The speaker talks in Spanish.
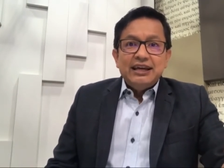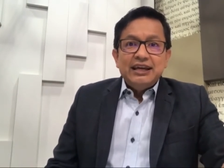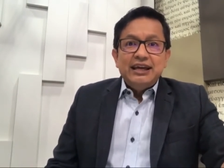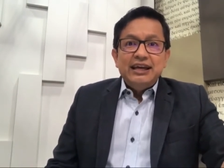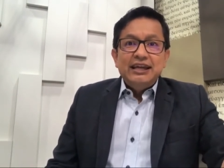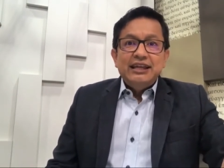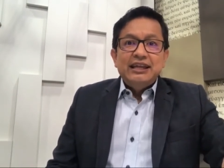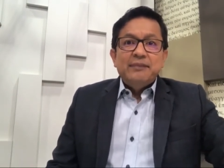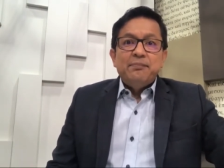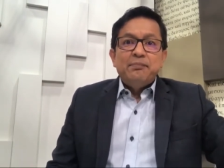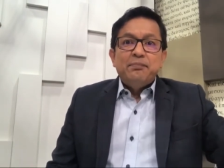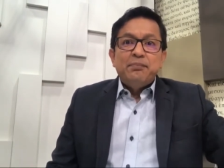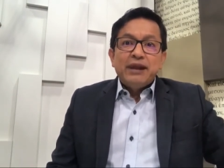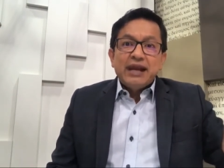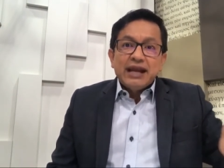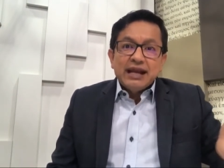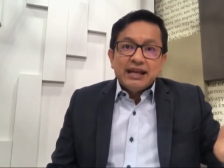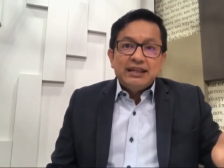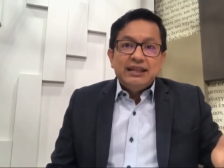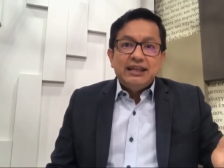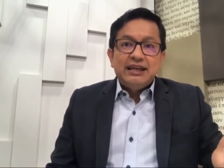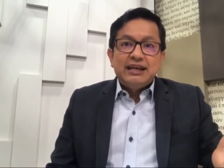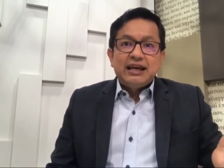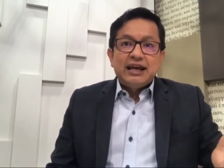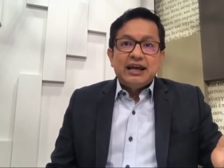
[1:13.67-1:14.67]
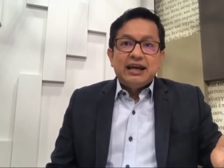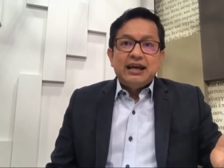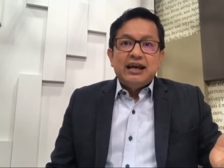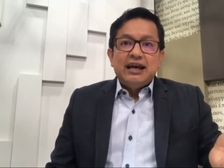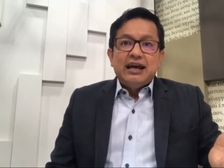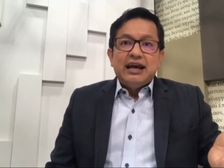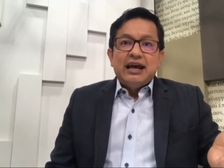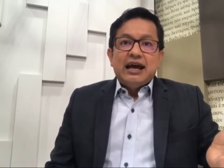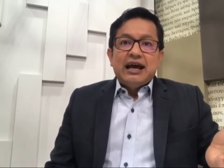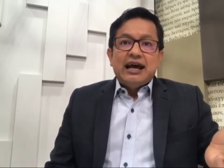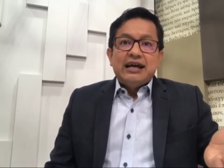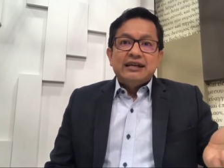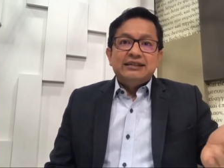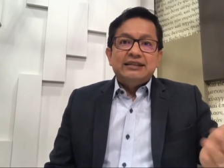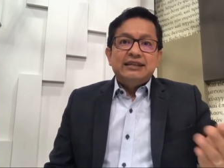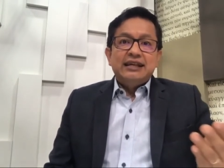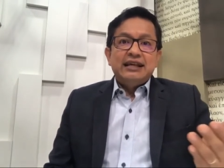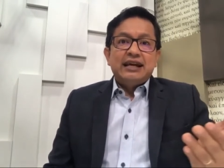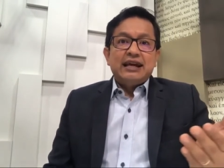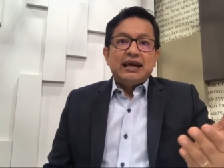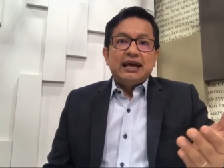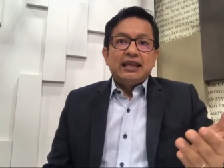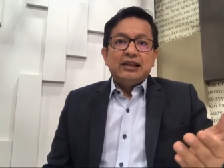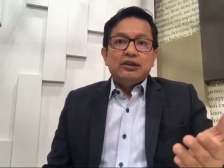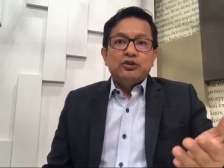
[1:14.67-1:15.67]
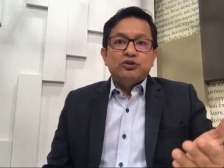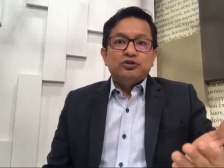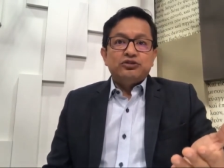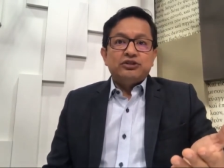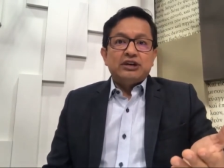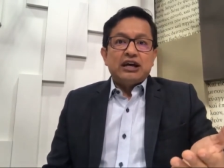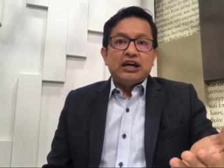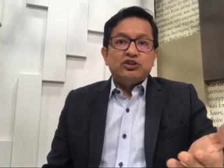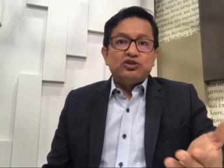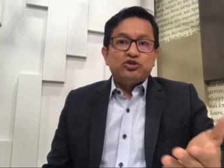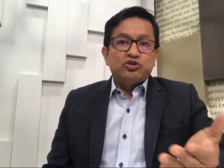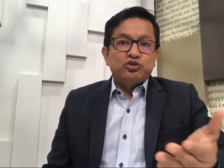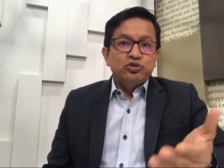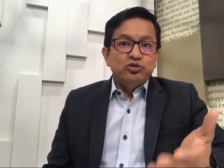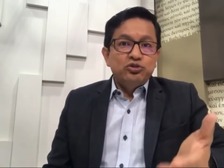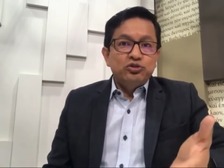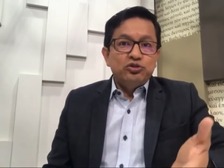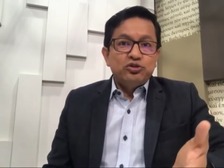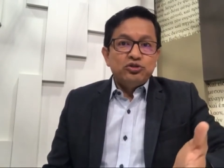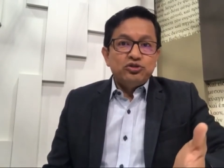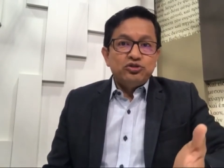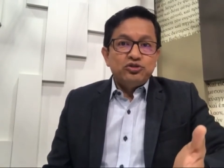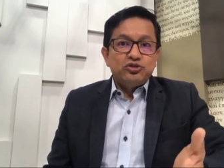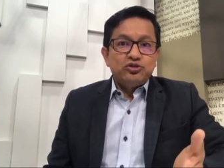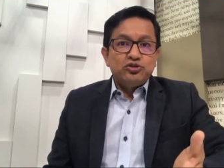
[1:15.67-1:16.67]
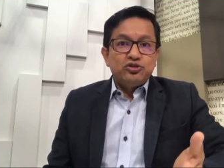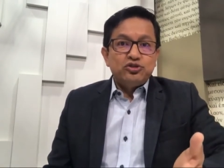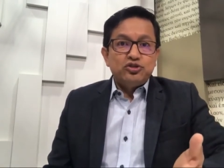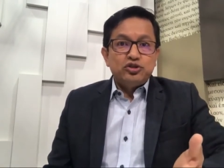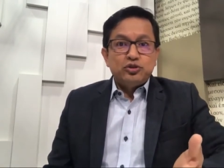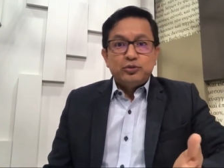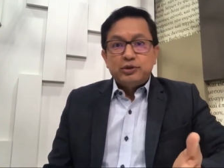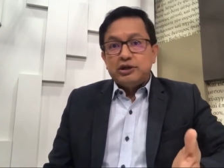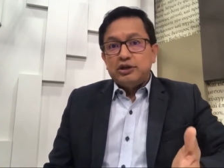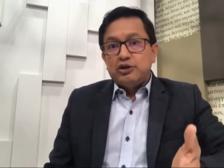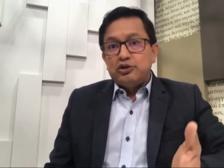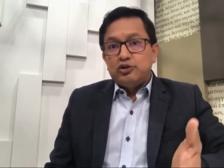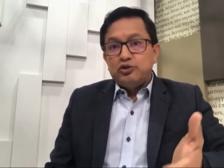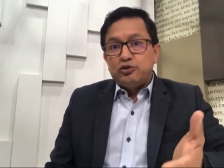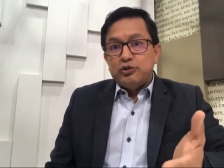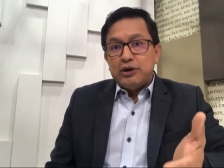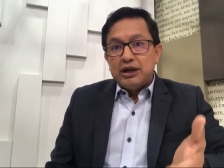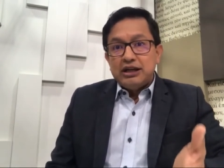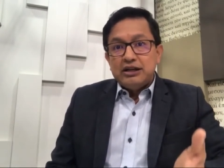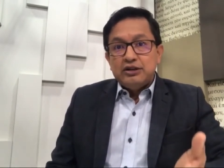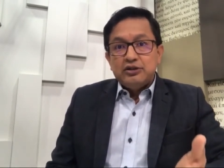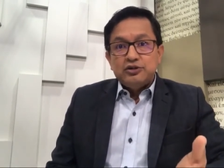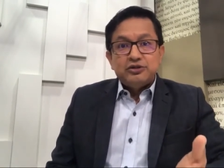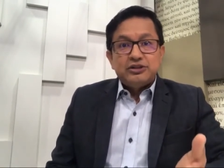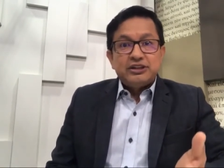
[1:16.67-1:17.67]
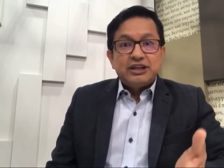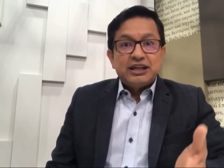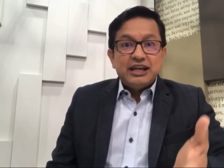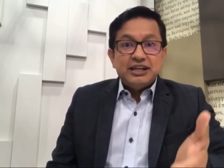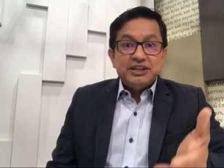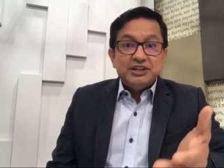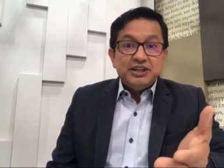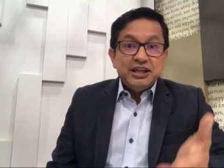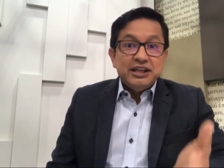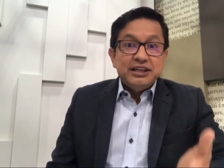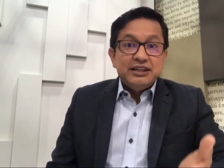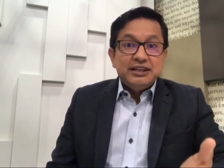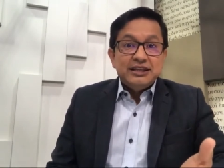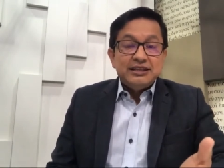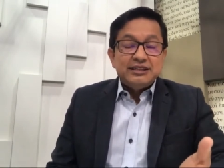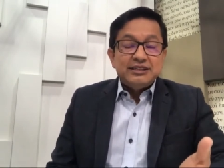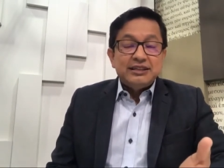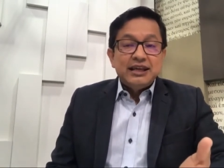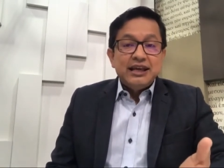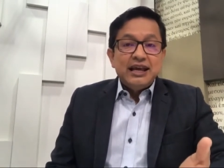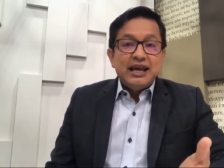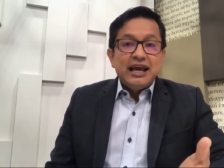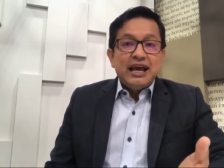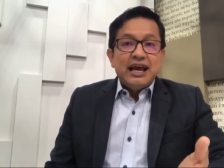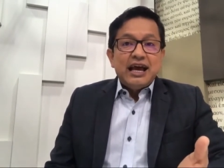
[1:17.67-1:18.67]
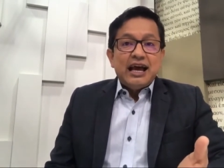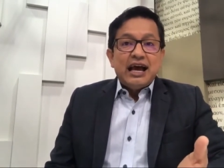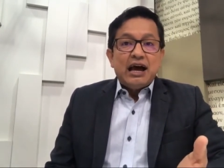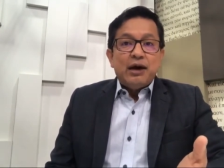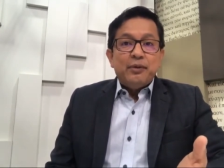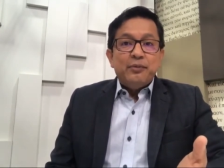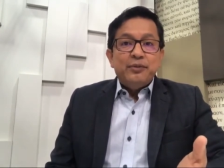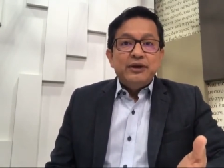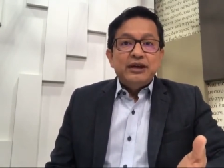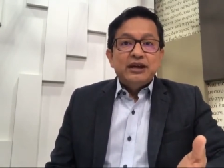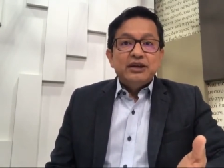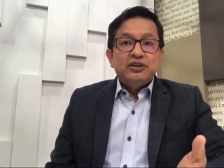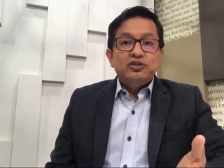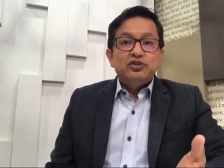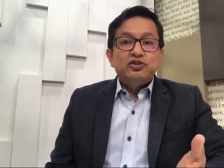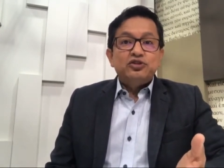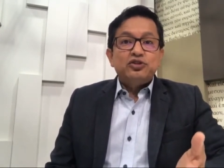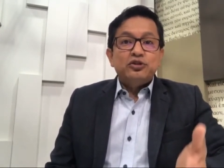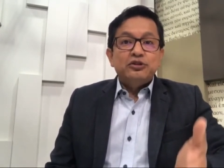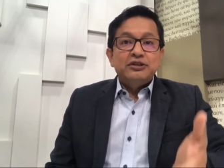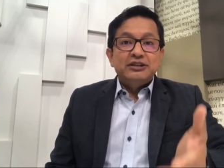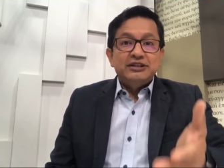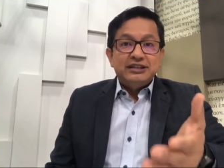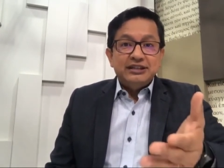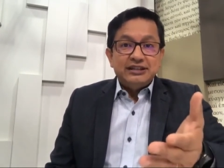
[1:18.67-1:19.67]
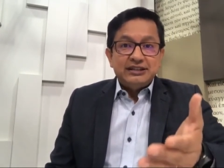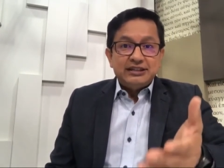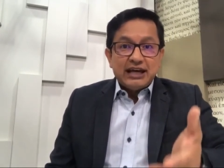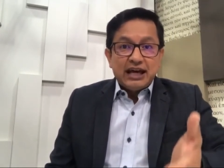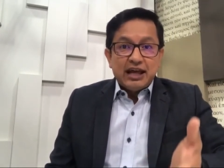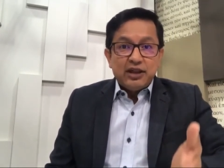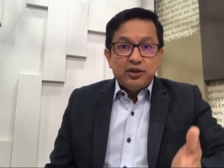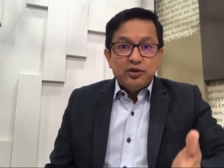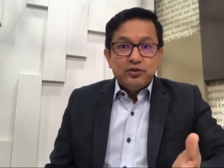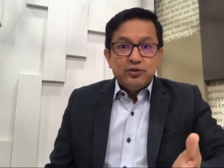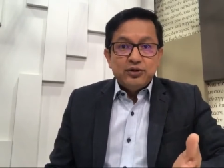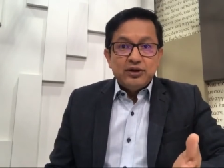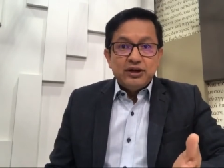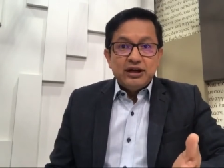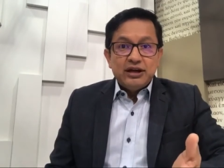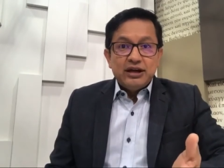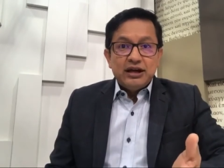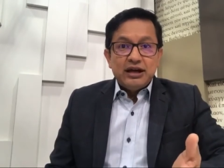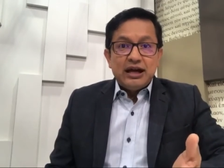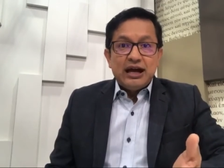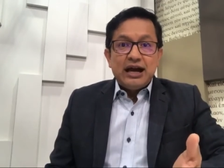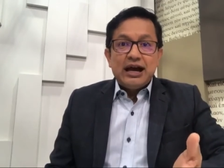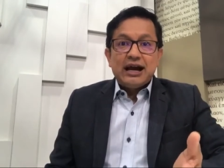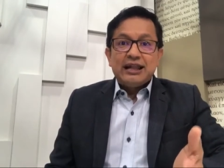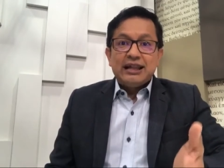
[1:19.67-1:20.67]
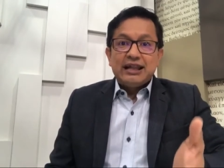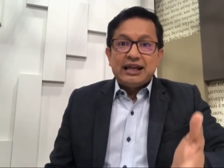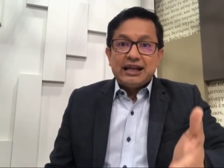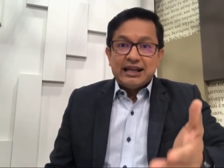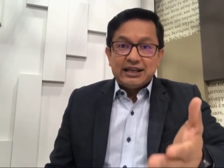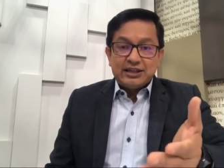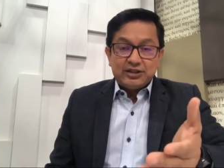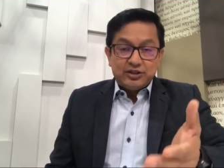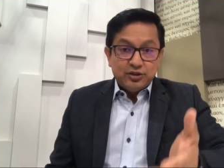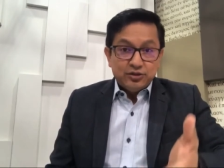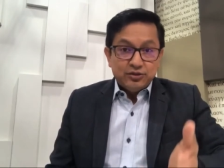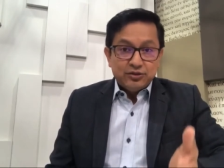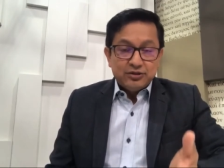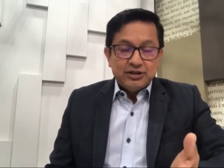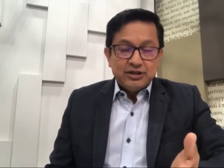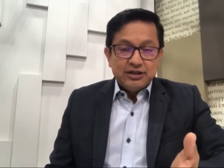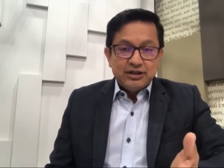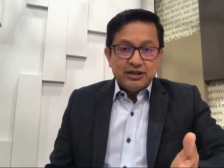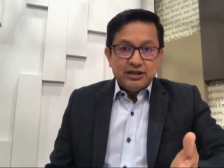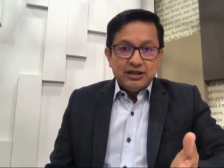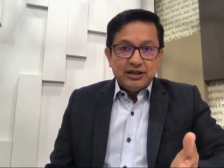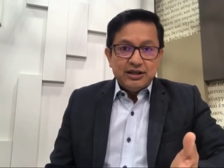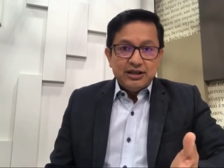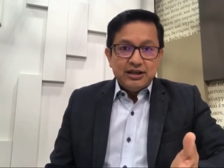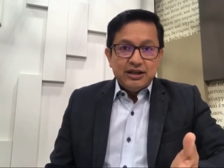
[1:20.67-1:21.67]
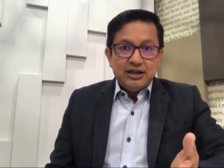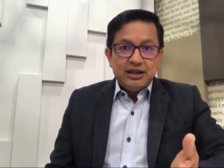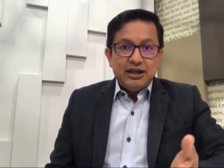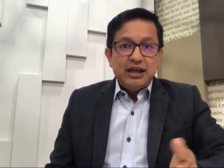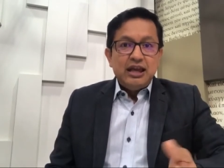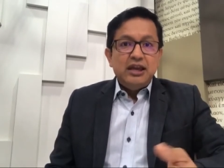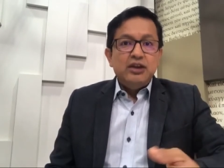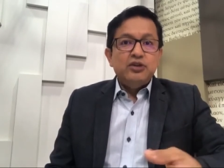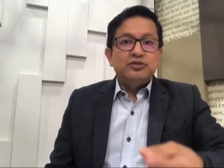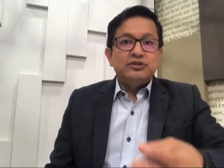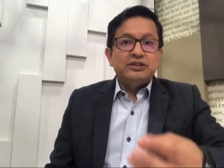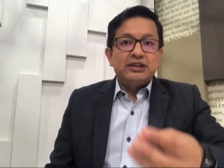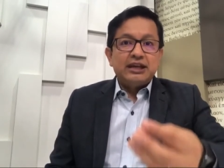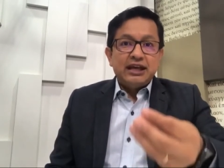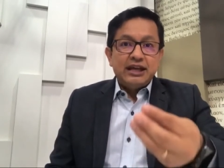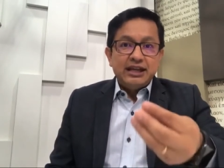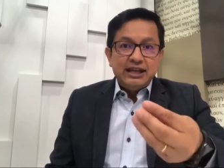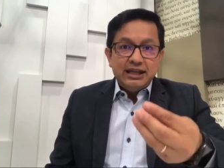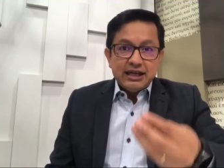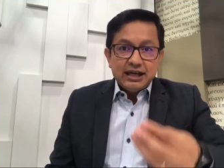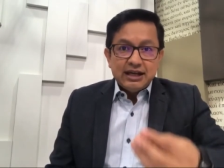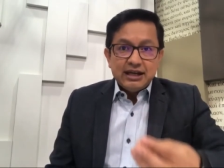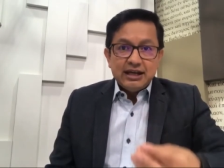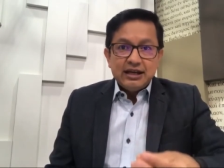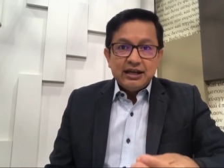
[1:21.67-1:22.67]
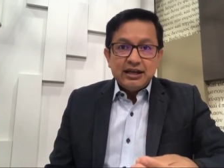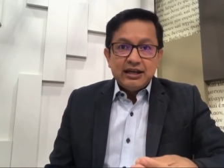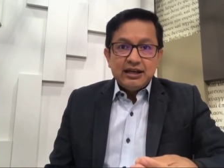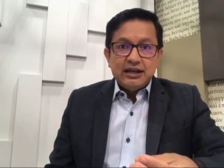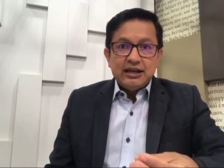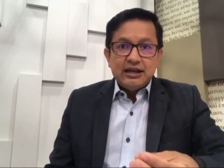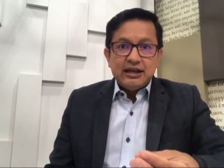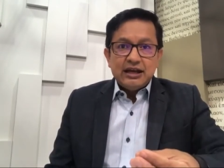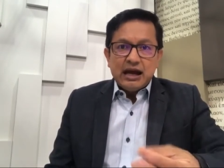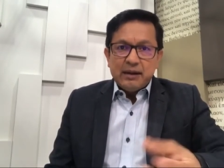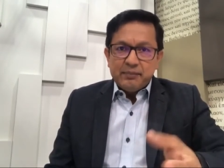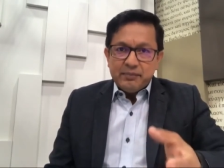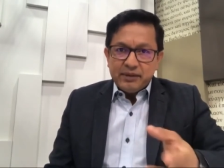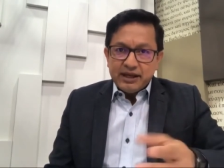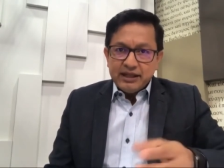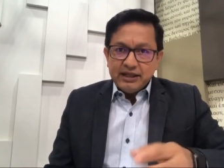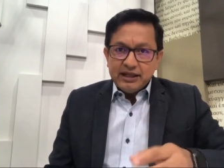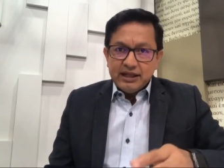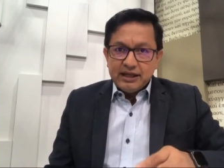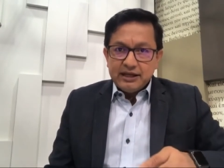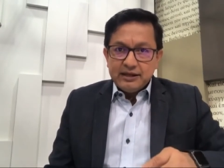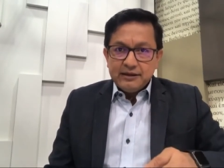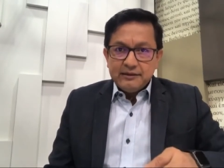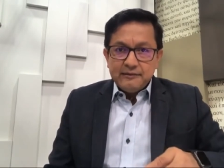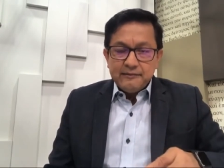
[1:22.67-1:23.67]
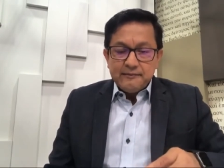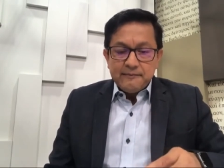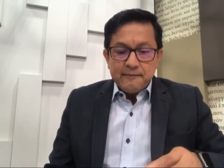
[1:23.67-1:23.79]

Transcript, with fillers: y de práctica acerca de los asuntos sobre los cuales los creyentes habían solicitado aclaración. Ellos querían aprender.